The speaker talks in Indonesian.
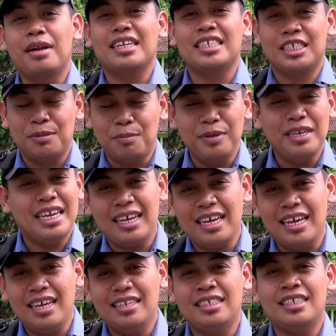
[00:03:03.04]

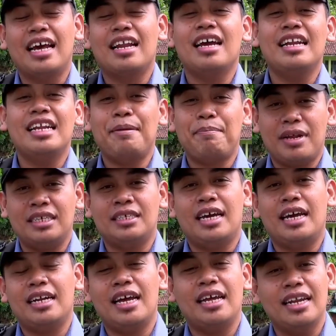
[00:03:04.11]
meresmikan sarana
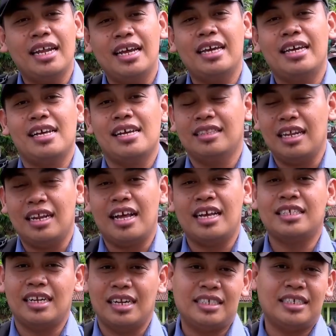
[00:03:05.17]
prasarana yang telah
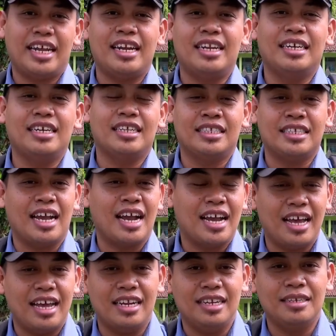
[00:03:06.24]
selesai
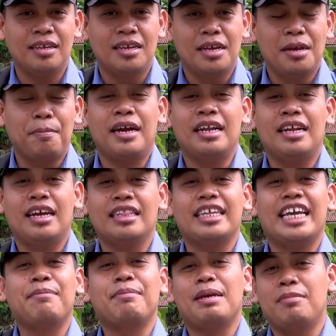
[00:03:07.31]
dikerjakan pada
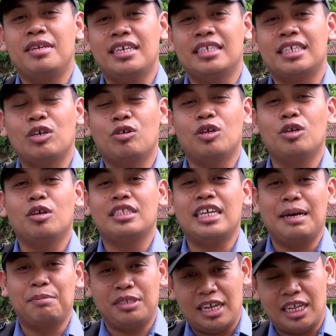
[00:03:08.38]
TMMD Sengkuyung
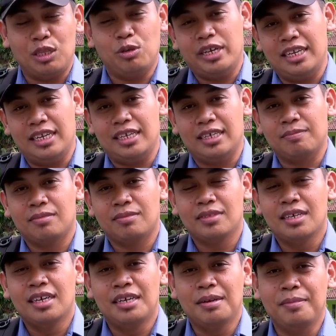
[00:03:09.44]
tahap 1 ini.
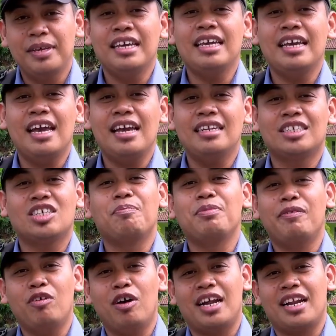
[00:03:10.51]
Demikian
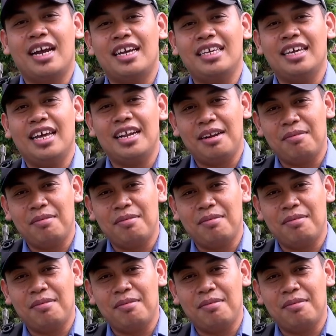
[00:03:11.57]
Diskominfo Karanganyar